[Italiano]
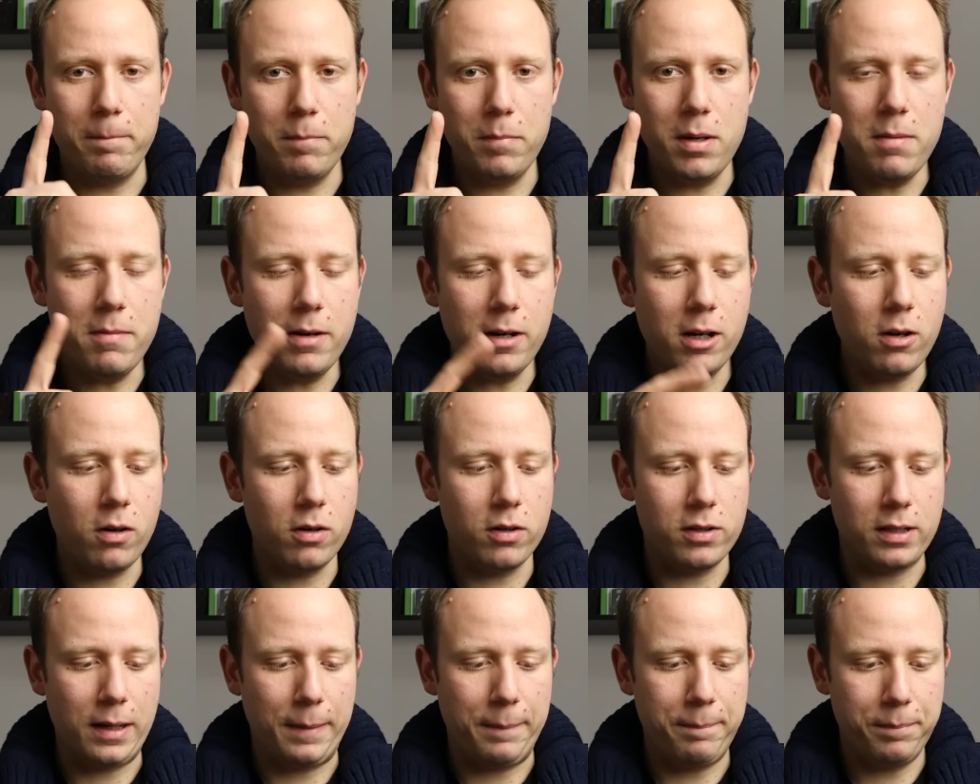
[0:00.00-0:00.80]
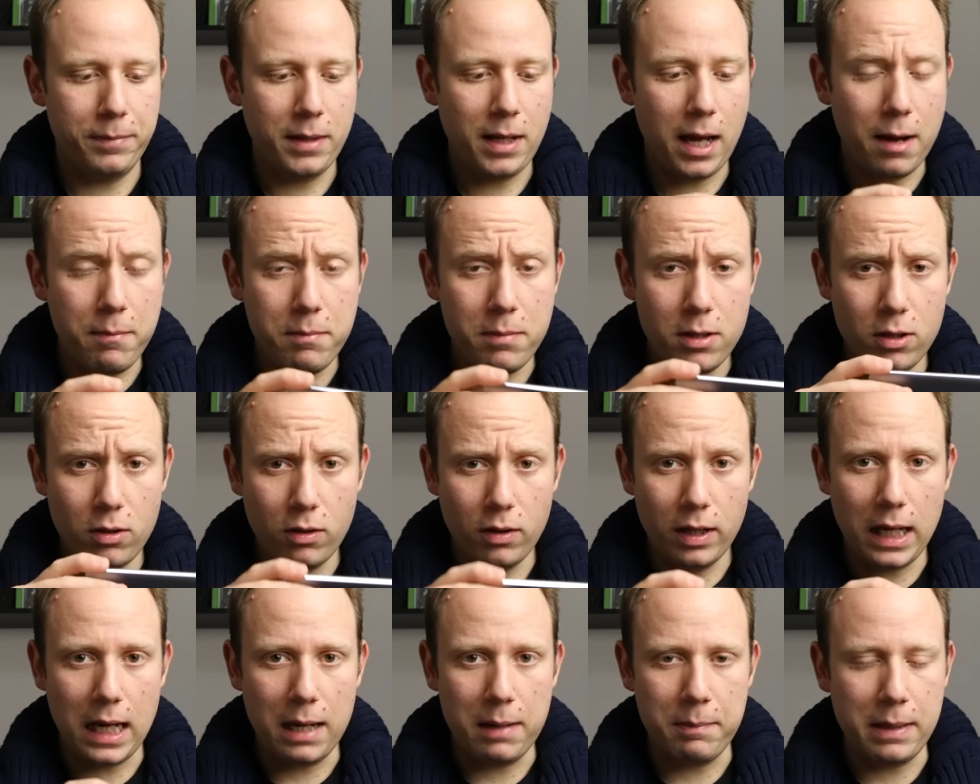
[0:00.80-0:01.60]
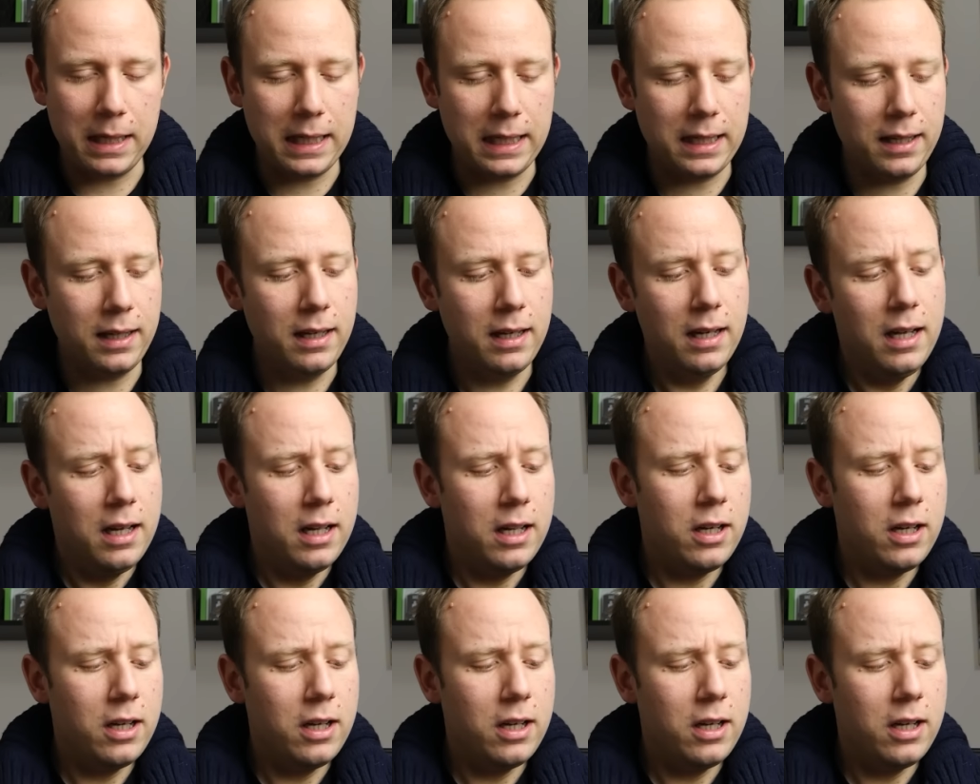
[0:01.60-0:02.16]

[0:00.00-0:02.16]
Prima cosa, ambito gaming.